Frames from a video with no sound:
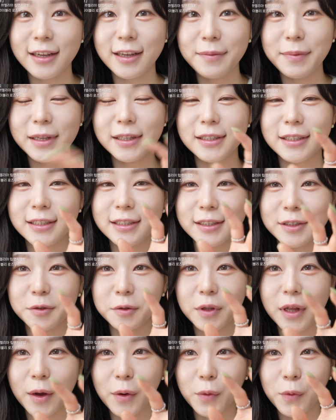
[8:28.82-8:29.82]

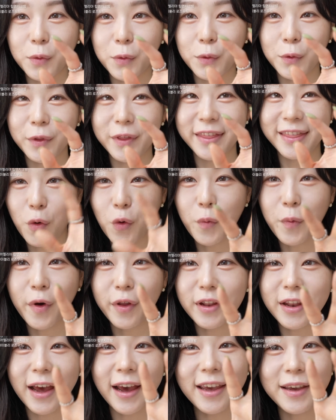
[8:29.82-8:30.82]
리벤치크로 나온 오
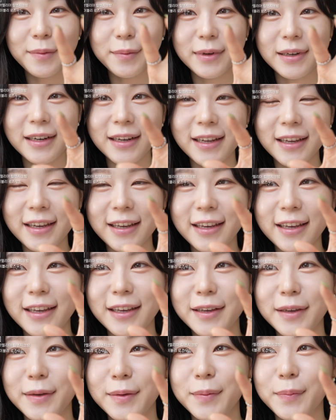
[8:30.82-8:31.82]
번
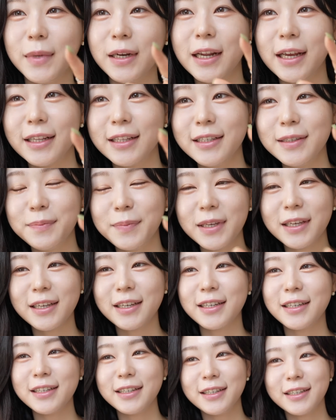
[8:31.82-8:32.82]
라이블리 레드
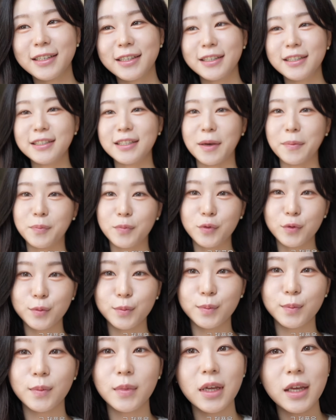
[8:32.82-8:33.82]
핑크 그
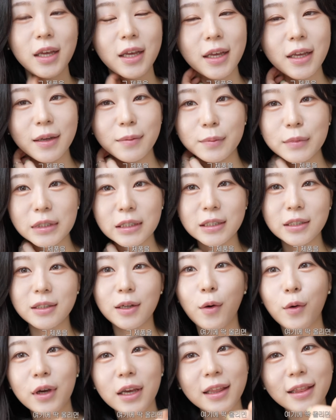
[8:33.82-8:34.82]

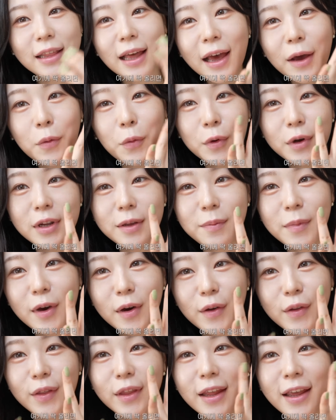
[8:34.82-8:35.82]
제품을 여기에 딱
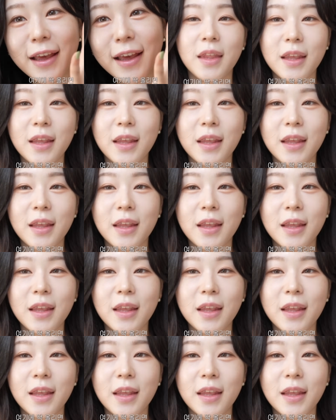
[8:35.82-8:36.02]
올리면